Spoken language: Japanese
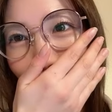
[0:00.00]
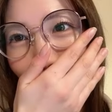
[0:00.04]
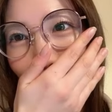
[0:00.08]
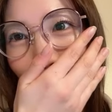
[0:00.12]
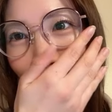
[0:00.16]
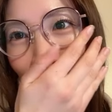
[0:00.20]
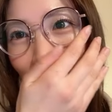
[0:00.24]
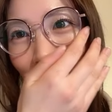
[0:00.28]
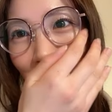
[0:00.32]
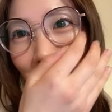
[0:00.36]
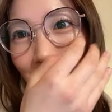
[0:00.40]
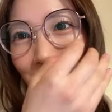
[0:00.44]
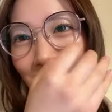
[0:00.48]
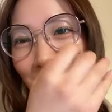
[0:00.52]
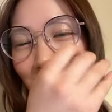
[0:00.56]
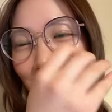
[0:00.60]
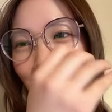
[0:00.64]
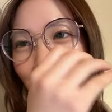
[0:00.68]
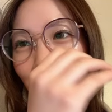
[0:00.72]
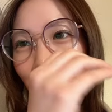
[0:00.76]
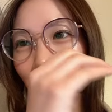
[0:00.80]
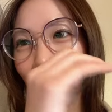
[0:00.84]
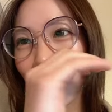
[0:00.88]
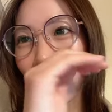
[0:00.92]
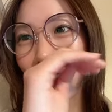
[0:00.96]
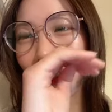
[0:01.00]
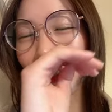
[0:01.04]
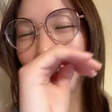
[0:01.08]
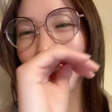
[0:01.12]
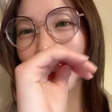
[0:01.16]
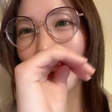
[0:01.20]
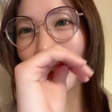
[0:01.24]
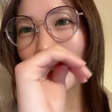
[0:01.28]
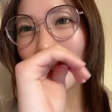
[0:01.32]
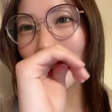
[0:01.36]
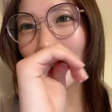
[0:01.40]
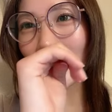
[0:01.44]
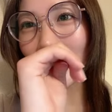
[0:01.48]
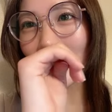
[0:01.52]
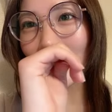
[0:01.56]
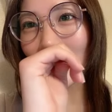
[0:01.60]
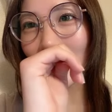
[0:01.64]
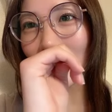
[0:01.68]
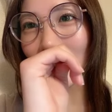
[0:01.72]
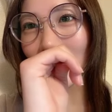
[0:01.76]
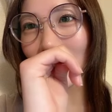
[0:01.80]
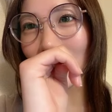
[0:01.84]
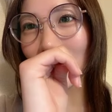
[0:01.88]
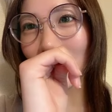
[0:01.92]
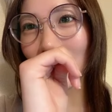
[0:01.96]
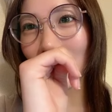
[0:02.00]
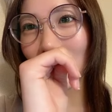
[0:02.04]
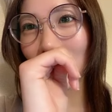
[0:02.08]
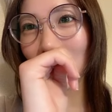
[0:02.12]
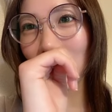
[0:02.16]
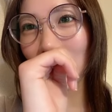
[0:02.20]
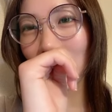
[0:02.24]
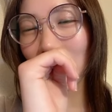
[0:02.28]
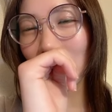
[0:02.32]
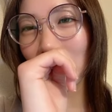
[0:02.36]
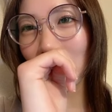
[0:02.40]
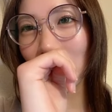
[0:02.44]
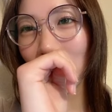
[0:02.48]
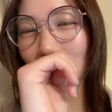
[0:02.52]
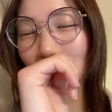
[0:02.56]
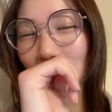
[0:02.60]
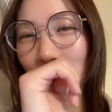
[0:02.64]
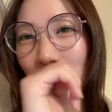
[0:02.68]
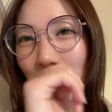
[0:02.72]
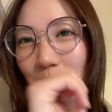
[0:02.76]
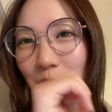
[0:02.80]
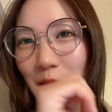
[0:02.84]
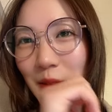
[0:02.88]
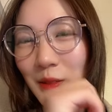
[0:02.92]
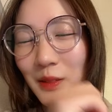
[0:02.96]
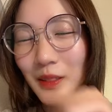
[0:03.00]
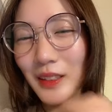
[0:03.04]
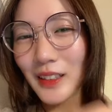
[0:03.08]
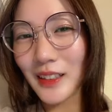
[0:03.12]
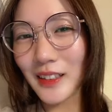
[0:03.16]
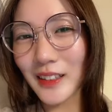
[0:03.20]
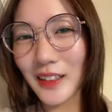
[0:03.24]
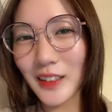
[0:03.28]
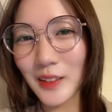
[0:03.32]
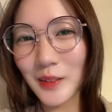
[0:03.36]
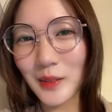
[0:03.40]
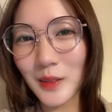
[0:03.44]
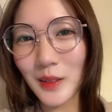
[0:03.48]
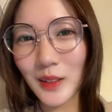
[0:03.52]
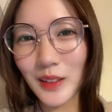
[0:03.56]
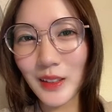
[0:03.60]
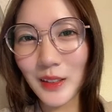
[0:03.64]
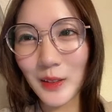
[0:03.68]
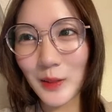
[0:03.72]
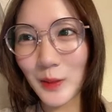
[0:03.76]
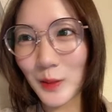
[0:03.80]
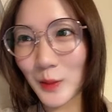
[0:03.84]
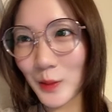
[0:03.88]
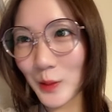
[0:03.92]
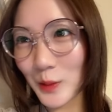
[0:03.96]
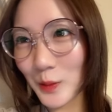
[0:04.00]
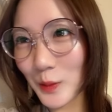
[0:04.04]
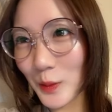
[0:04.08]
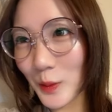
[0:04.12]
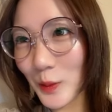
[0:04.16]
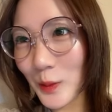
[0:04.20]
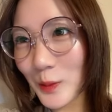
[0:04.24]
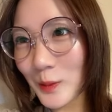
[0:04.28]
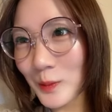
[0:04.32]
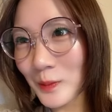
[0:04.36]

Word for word: 弥生ちゃんとの写真が顔丸くなってるっていうのを。